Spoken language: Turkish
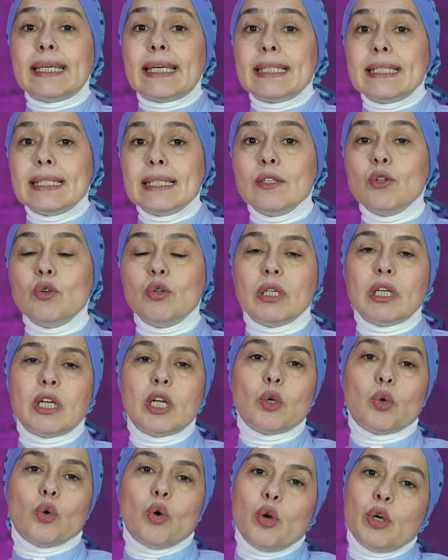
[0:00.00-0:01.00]
kesin
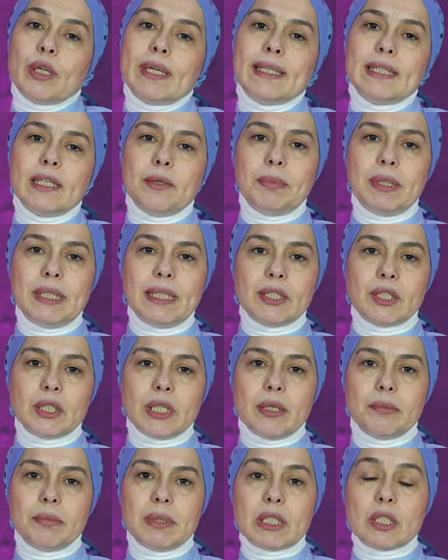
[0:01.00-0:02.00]
olarak
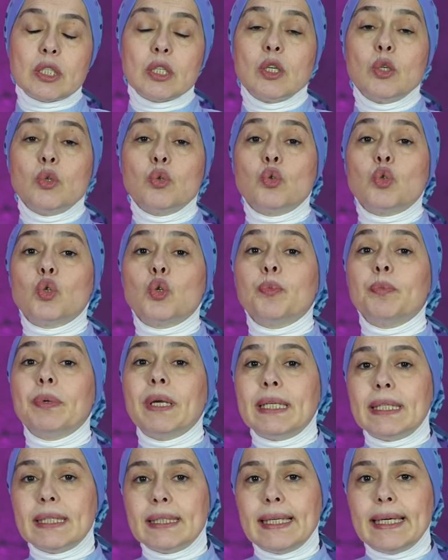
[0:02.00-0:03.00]
öğrenebileceğimiz
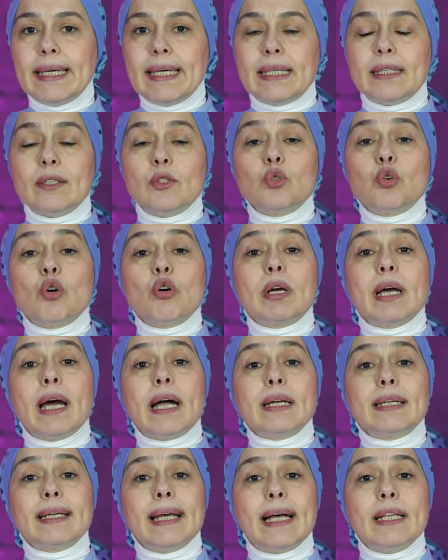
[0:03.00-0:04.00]
şüpheli değil, çok
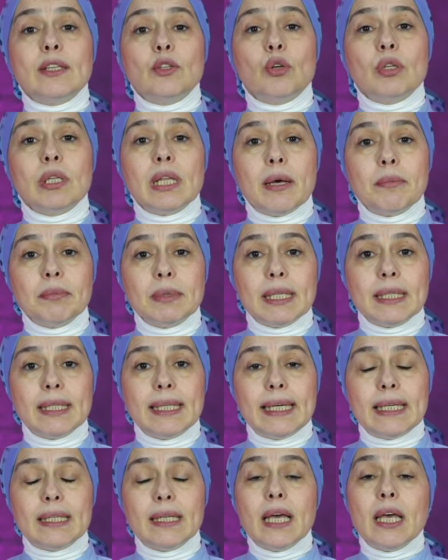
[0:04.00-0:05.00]
erken dönemde
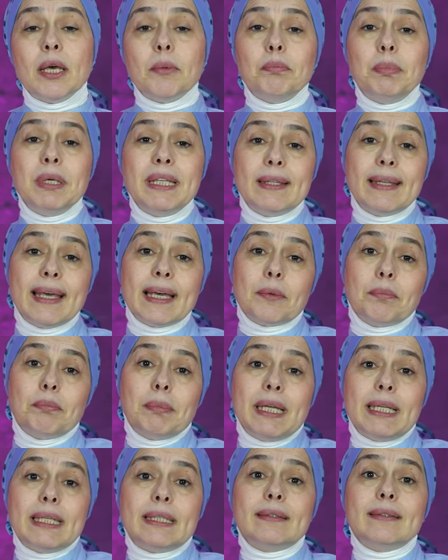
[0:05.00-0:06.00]
değil, bir tek
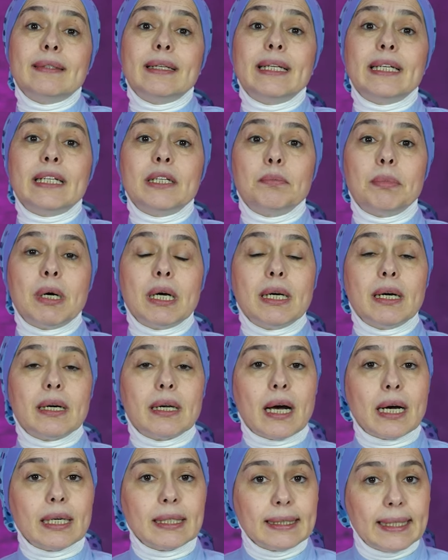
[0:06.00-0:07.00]
belirtilere
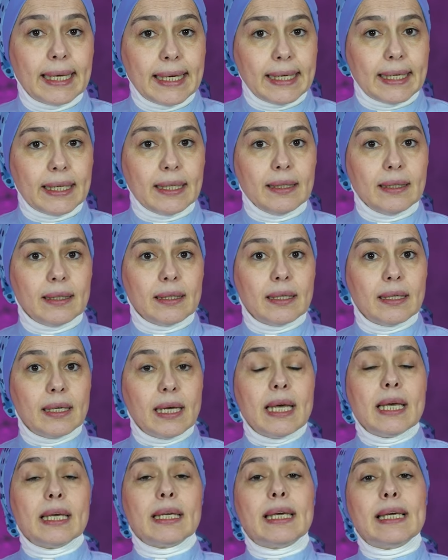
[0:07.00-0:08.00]
bakarak değil,
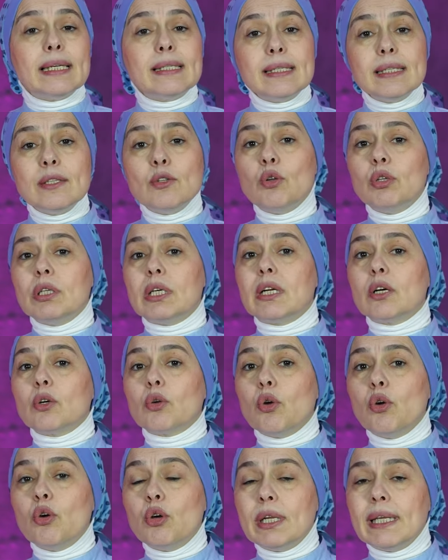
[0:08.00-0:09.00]
kesin
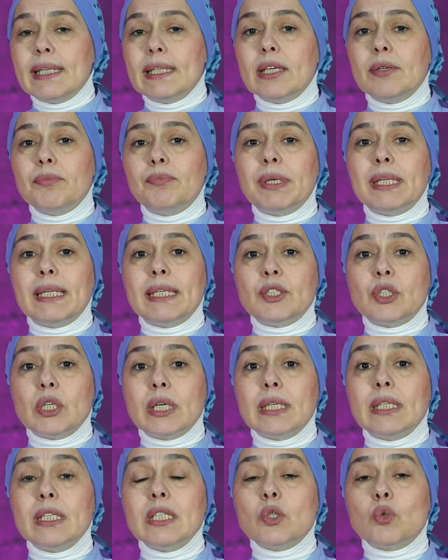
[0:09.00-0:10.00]
olarak
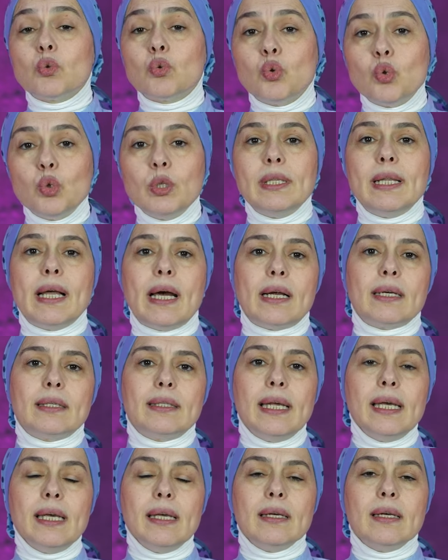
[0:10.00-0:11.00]
öğrenebileceğiniz
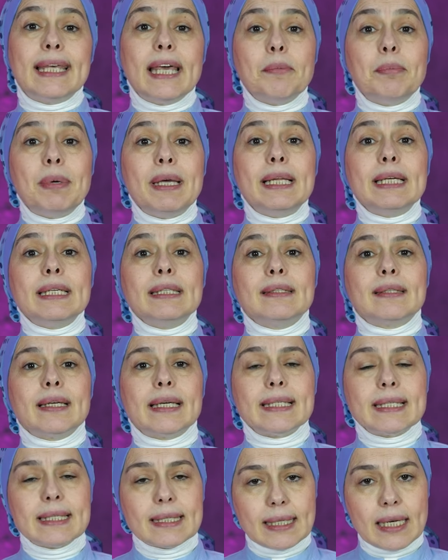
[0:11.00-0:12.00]
günlerde gebelik
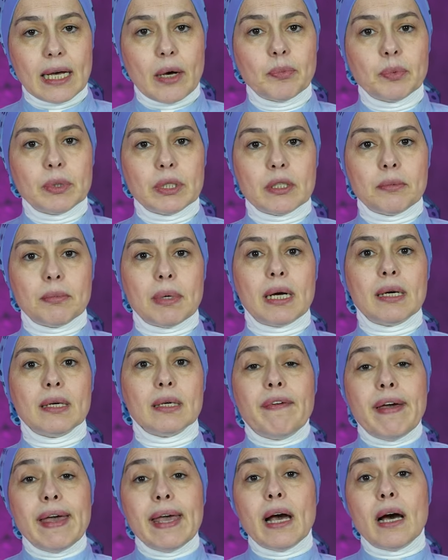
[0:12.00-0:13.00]
testi
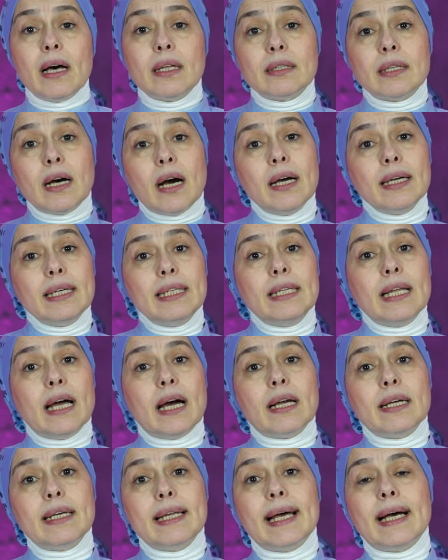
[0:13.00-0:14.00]
yaptırmak veya daha
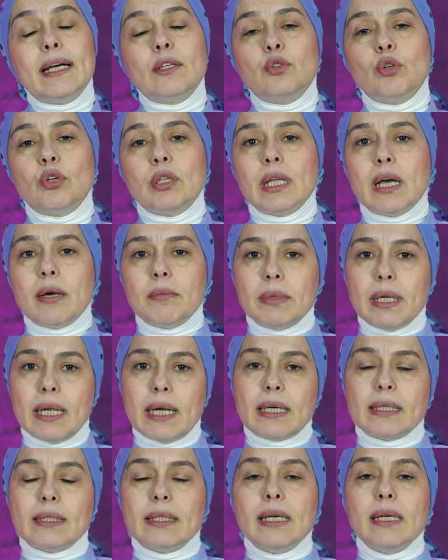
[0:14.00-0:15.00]
ilerleyen
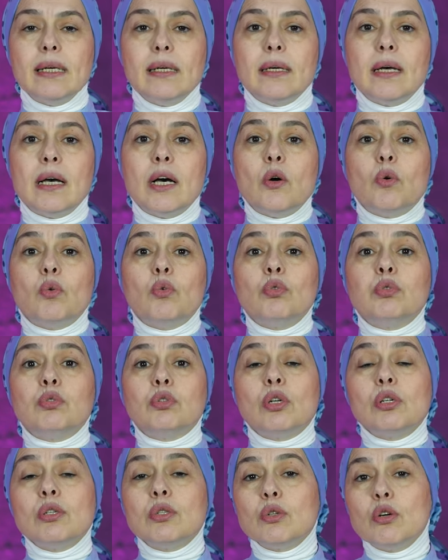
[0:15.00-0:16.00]
dönemlerde
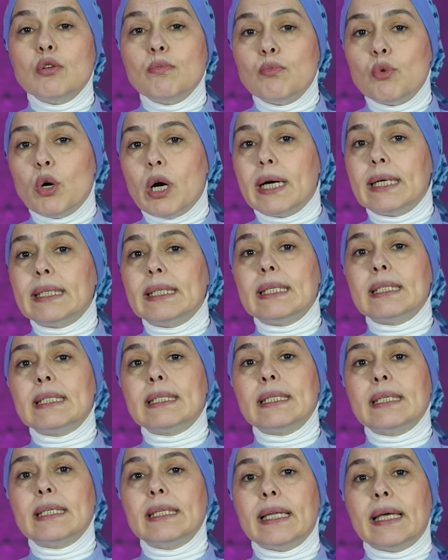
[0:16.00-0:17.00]
ultrason
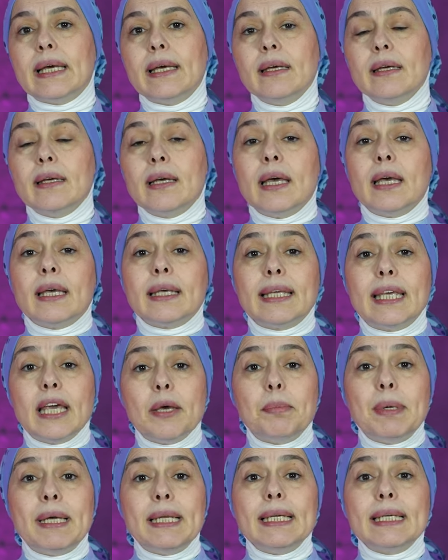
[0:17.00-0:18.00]
muayenesiyle
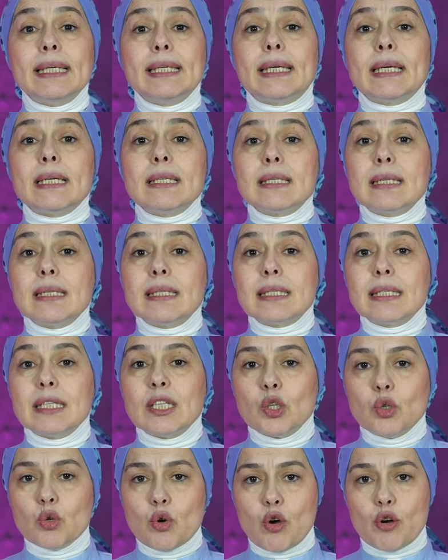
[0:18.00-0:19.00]
gebelik
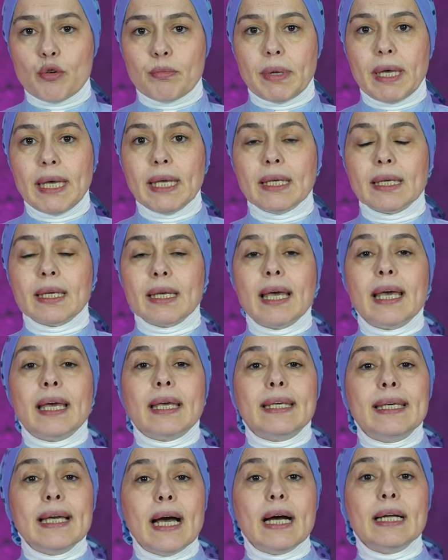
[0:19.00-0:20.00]
kesesini görmek
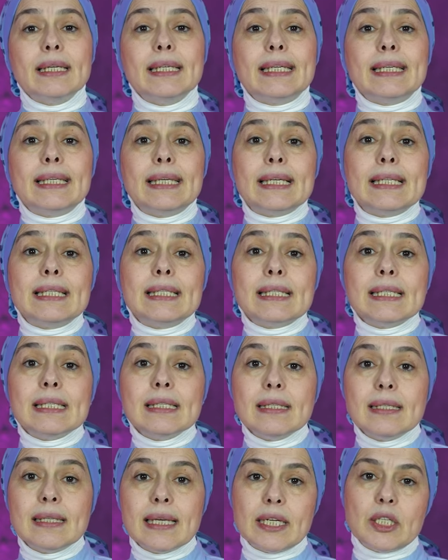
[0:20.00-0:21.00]
yani
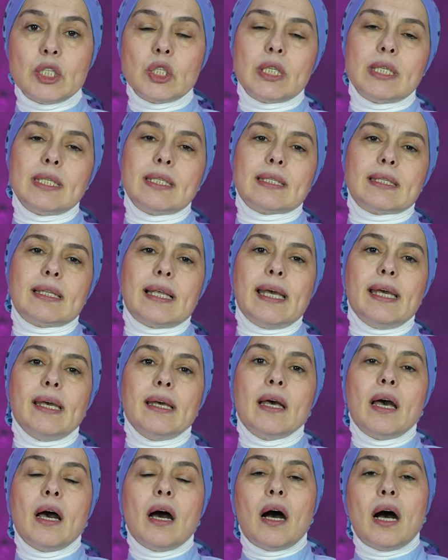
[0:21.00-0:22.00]
kesin teşhisle
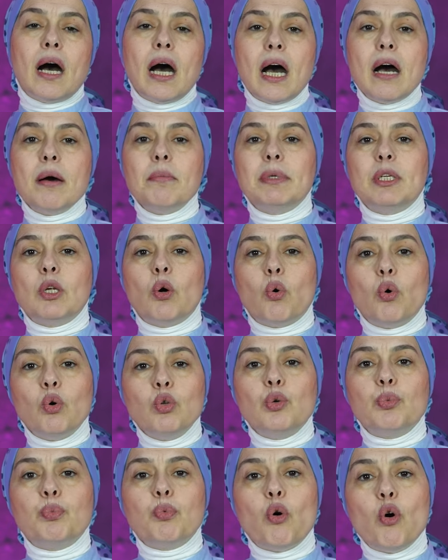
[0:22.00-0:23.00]
hamile
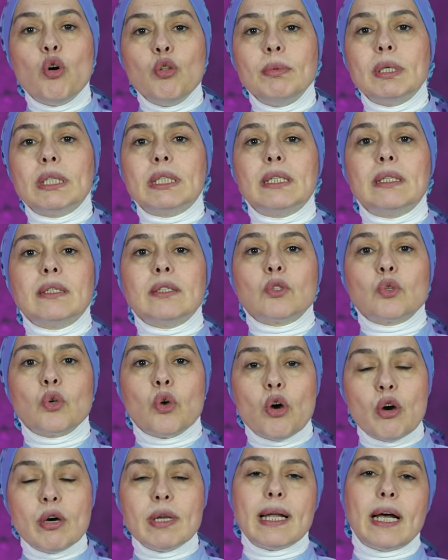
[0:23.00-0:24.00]
olup olmadığınızı
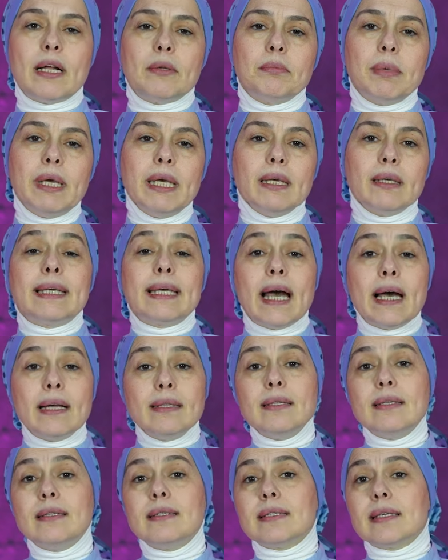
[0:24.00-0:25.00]
öğrenmek
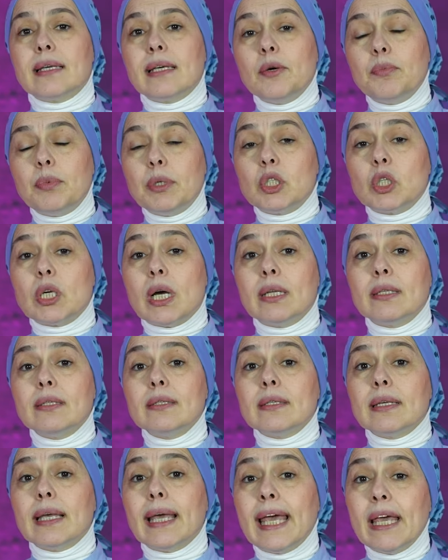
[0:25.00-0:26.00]
kendinize
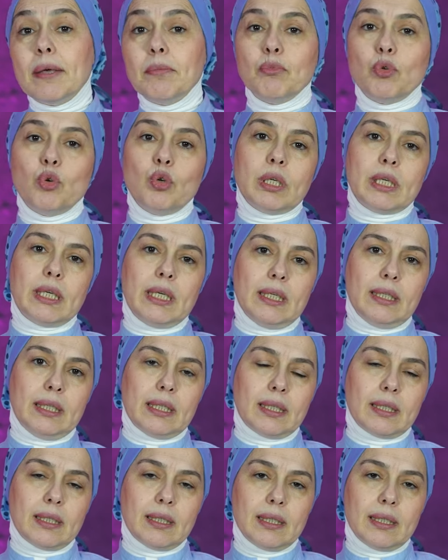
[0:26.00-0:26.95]
yapacağınız en büyük iyilik.